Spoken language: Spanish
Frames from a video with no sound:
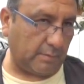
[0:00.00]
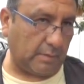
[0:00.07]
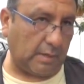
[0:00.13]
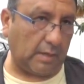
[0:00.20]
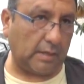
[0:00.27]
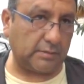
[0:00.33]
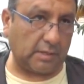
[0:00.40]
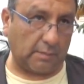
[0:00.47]

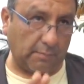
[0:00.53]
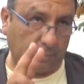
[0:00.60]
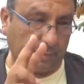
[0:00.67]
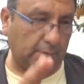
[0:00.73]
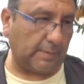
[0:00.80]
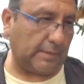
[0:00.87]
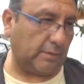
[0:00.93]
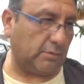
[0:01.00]
Hasta el
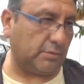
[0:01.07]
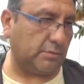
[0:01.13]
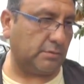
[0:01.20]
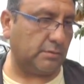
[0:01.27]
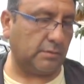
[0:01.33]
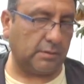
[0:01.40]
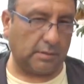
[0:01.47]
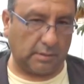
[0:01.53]
momento van
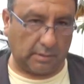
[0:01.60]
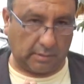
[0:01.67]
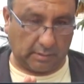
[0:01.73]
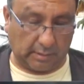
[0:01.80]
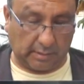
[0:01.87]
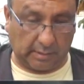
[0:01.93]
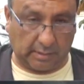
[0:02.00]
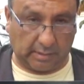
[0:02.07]
dos.
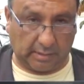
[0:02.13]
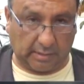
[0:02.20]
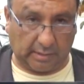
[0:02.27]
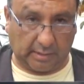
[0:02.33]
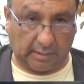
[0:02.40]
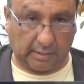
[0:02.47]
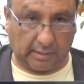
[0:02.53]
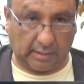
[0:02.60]

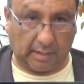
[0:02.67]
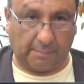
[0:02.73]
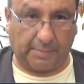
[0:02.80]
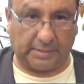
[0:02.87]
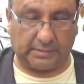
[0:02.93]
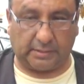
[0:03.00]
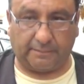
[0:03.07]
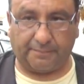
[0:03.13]
Eh, ¿Qué
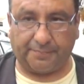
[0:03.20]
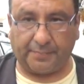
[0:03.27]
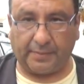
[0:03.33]
pasa?